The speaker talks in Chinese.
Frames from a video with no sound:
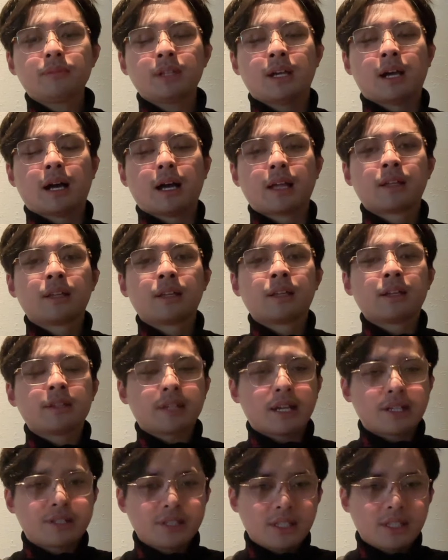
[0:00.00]
啊，
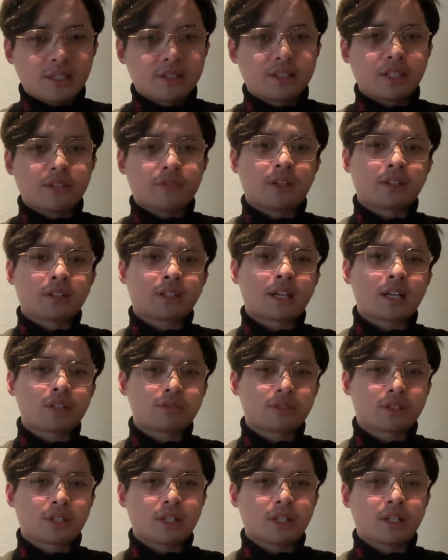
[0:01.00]
在这个地方他
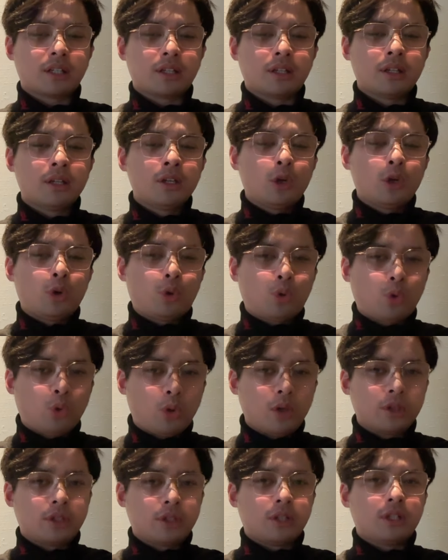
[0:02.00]
就是可以
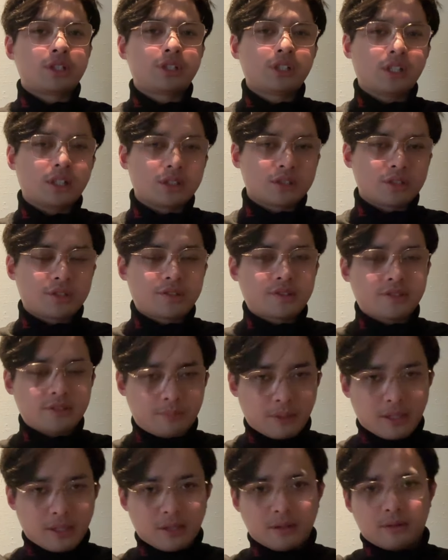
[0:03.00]
获得政治资
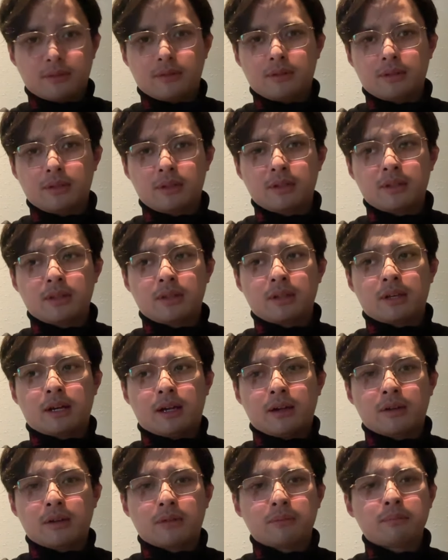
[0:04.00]
本，
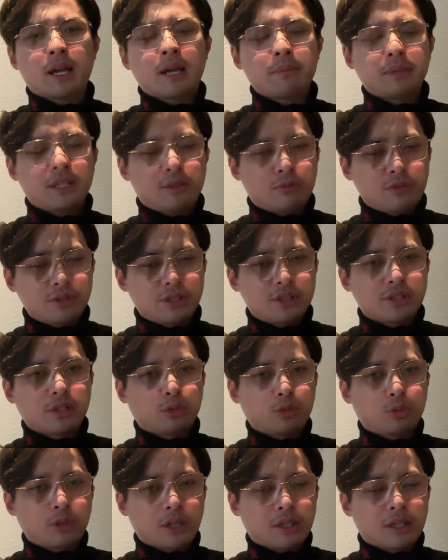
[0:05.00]
啊，迈阿密国际这个
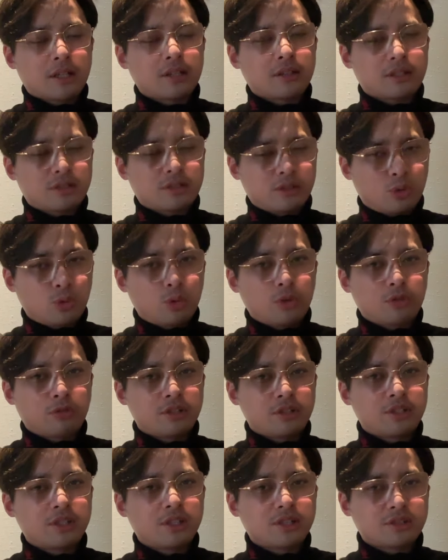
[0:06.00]
队啊，他可以在这里获取
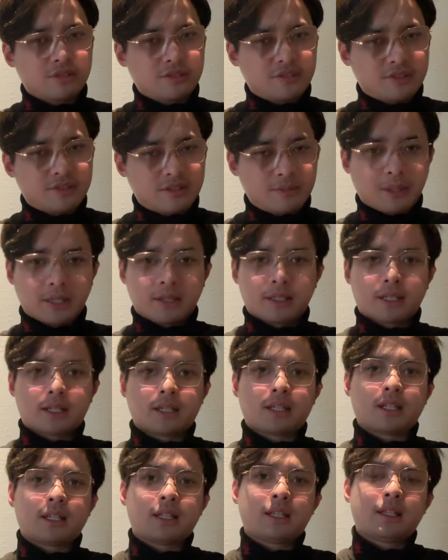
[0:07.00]
政治资本的，
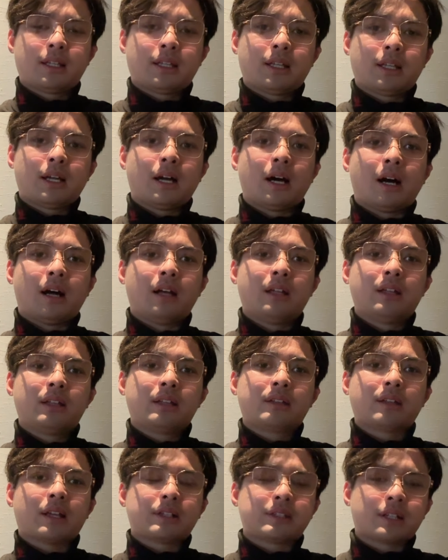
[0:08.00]
啊，
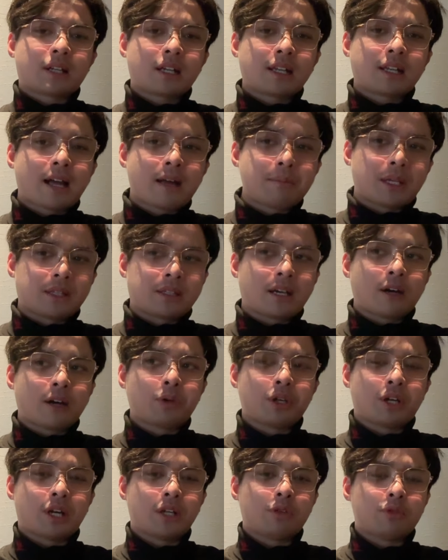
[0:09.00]
在整个拉美他
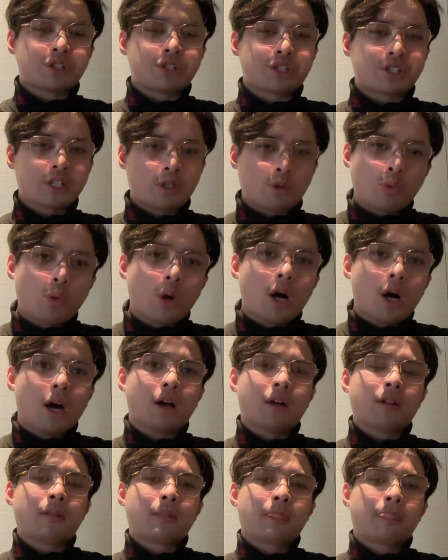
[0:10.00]
会很有声望，
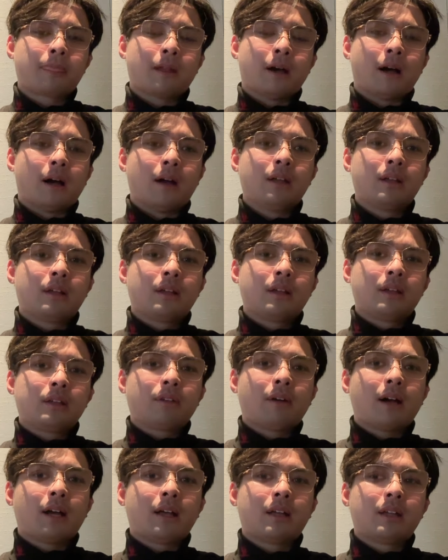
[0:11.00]
啊，
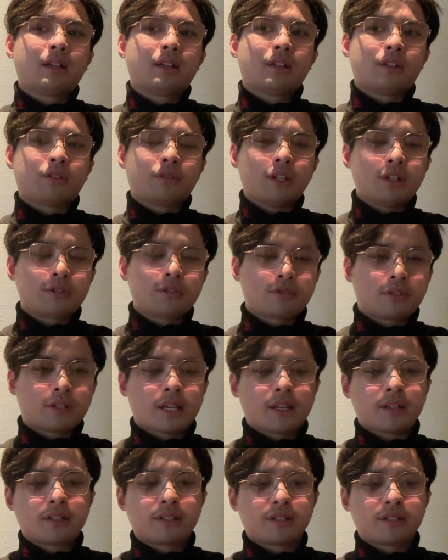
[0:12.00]
对吧？所以说
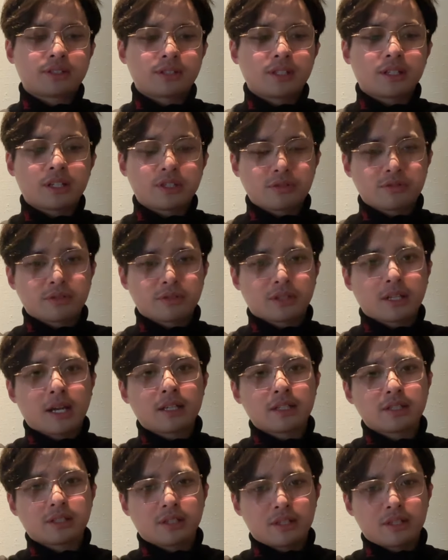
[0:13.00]
呢，这个就是
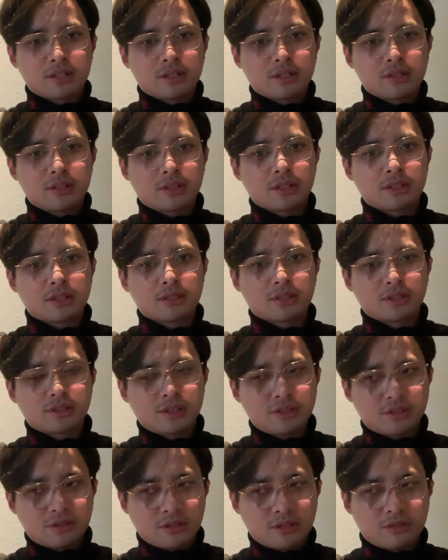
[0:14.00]
他的这个这个这个
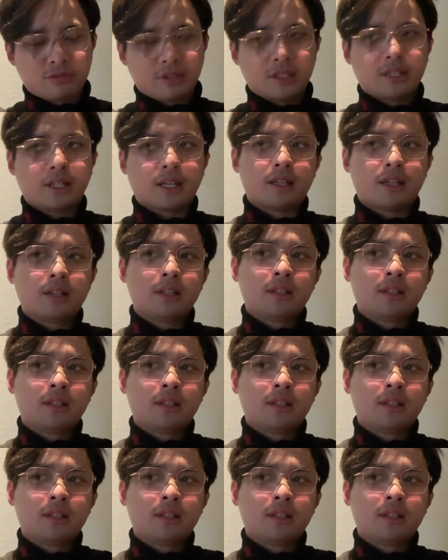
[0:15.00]
真实的嘴脸，